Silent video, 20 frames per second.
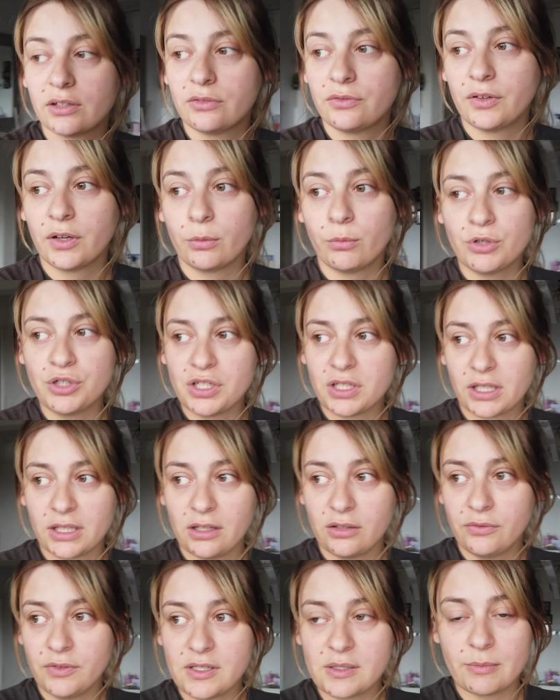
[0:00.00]
train de faire. Moi, j'ai
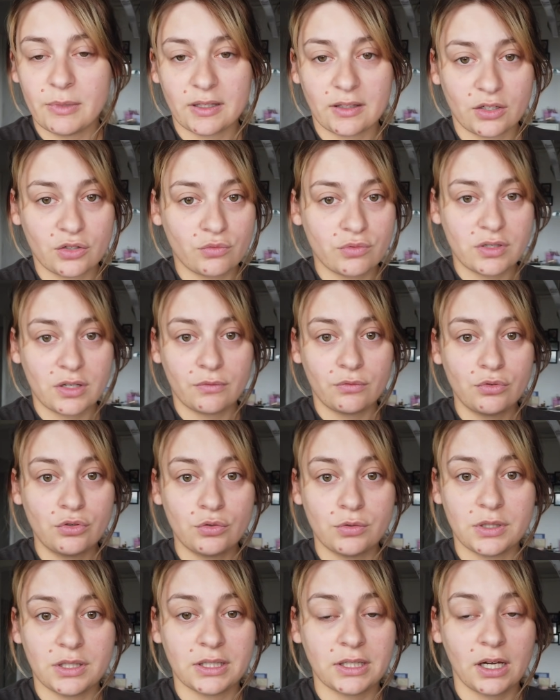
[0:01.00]
rien fait ce matin. Je vous avoue,
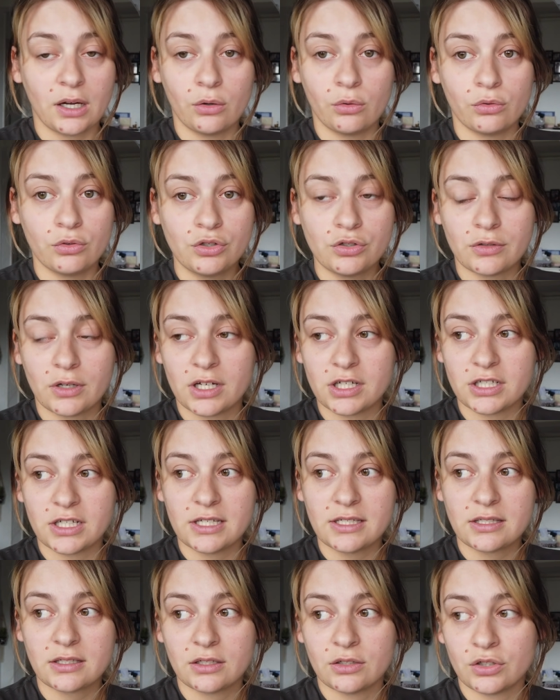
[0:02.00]
je suis KO, je suis
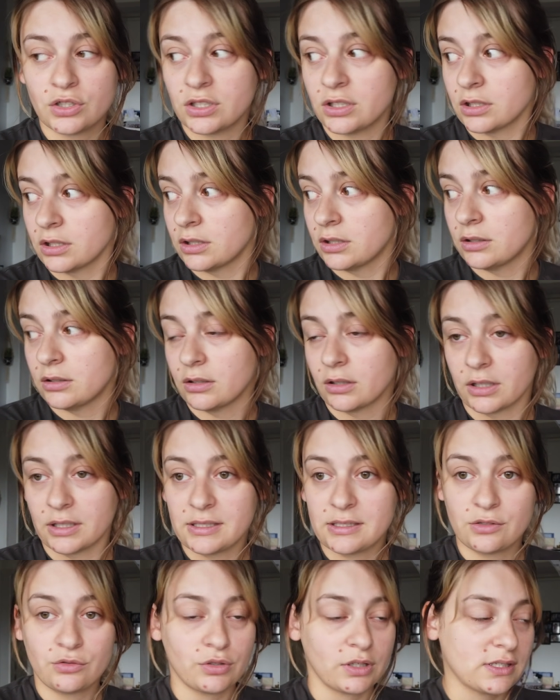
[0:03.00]
HS.
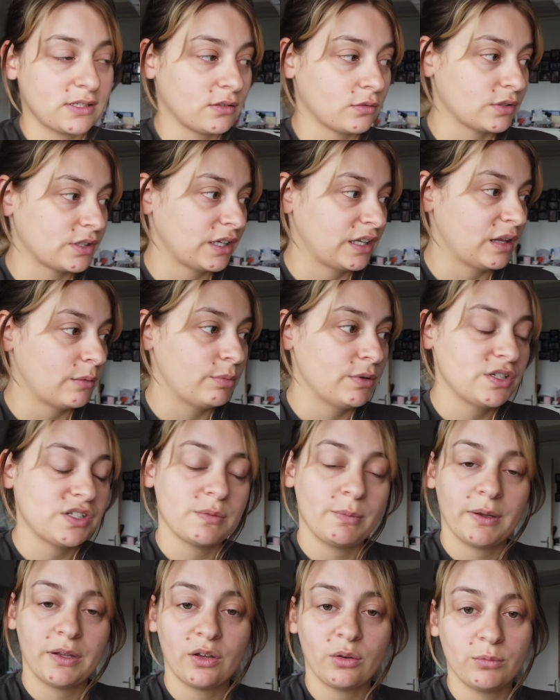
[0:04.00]
Je suis restée dans le canapé,
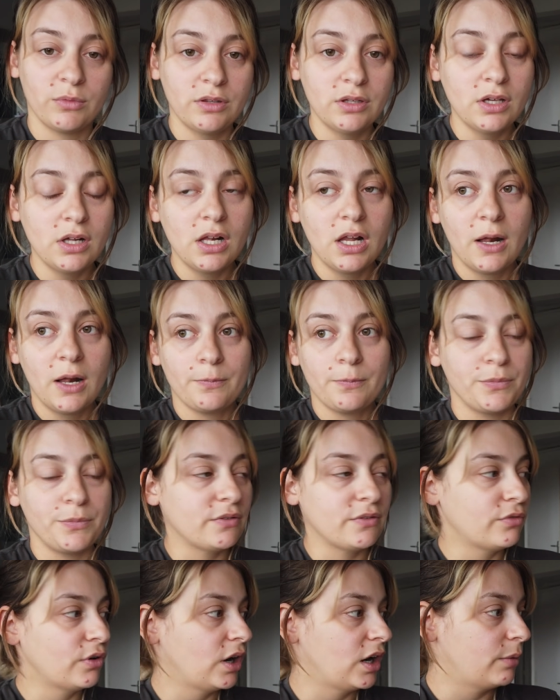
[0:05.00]
j'ai pas dormi.
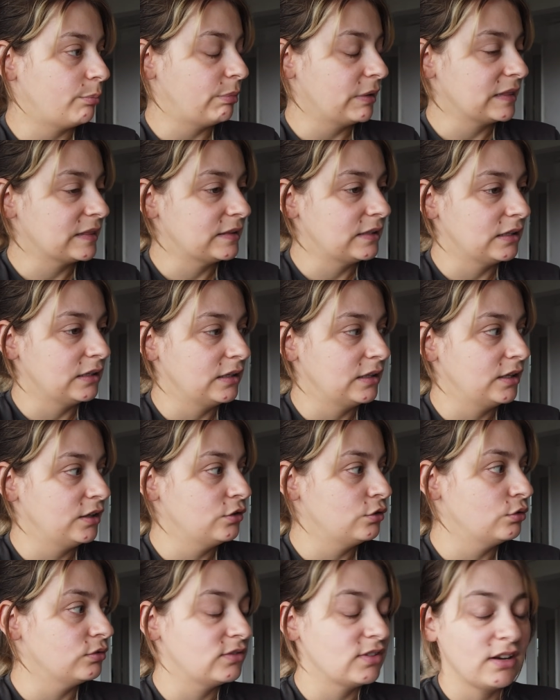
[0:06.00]
Mais voilà, pas de
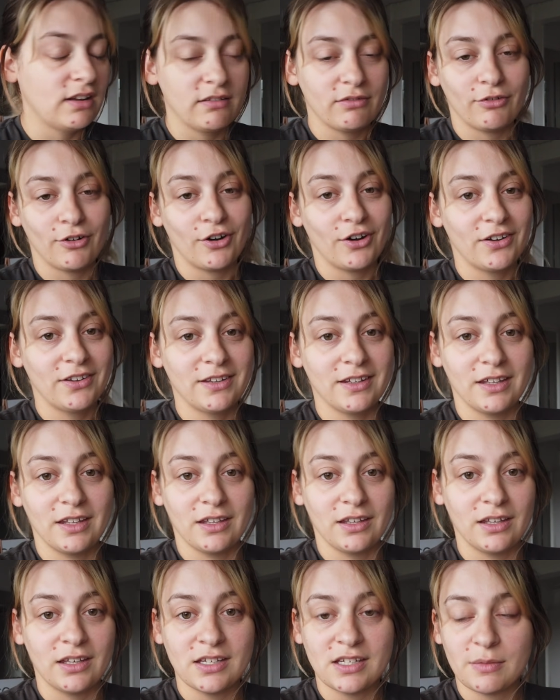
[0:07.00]
télé, le téléphone
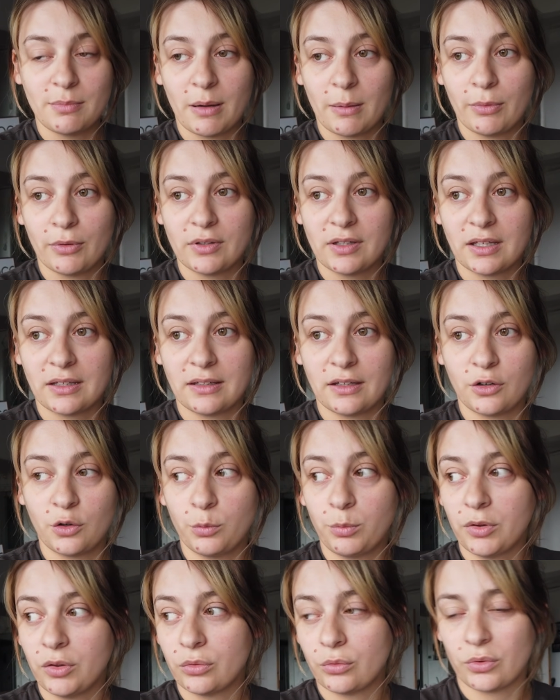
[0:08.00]
et, et j'ai papoté avec des
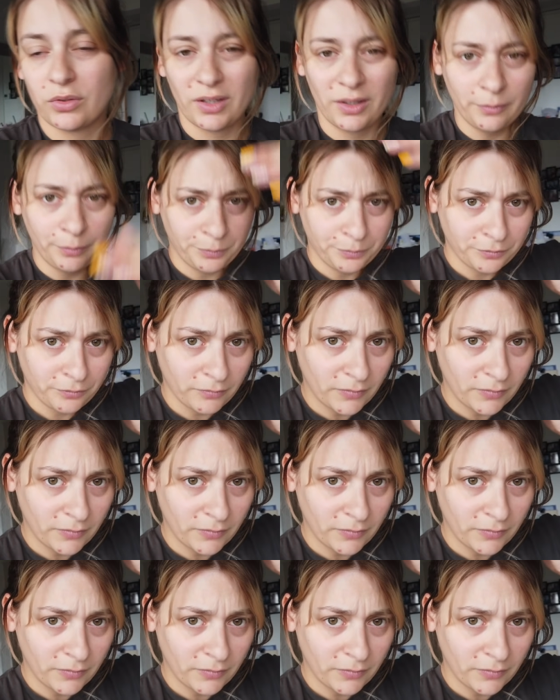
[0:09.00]
copines, tout ça.